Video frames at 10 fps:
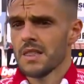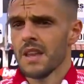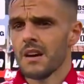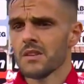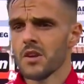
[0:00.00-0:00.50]

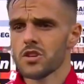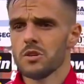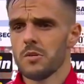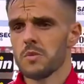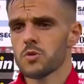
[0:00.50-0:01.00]
Não, nós
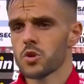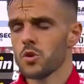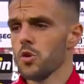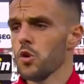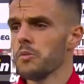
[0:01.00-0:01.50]
sabemos
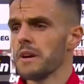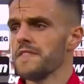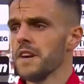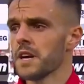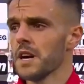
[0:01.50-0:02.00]
que o
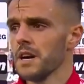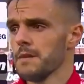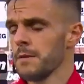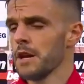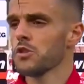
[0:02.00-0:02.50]

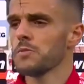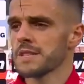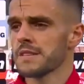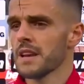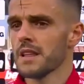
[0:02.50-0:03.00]
Benfica vem de
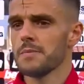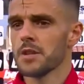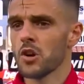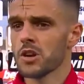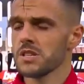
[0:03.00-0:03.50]
uma série de
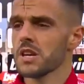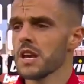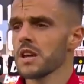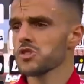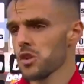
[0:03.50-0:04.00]
vitórias e
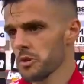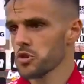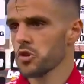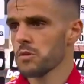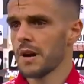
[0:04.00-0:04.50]
queria resolver
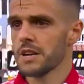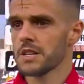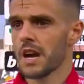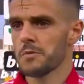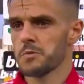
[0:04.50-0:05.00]
o jogo o
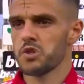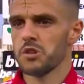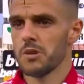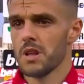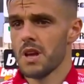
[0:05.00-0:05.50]
mais rápido
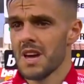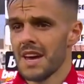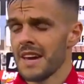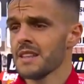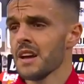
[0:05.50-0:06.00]
possível.
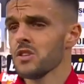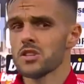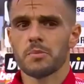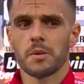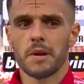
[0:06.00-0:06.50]
Então
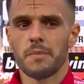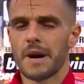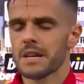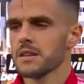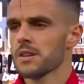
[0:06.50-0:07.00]
nós na primeira
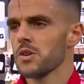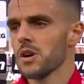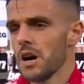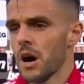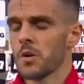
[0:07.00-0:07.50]
parte
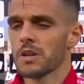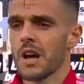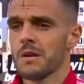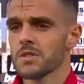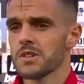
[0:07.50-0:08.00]

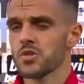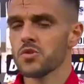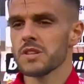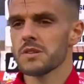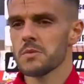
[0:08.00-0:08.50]
aguentámos, na
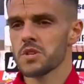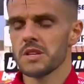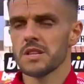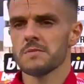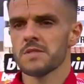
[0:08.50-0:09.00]
segunda sabíamos
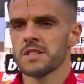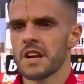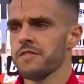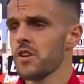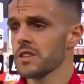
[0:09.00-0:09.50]
que íamos
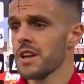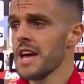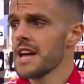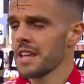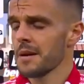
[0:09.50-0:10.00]
entrar forte,
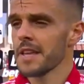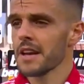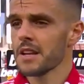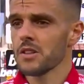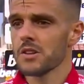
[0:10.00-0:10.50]
também
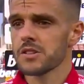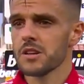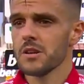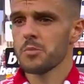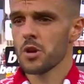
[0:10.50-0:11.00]
era a nossa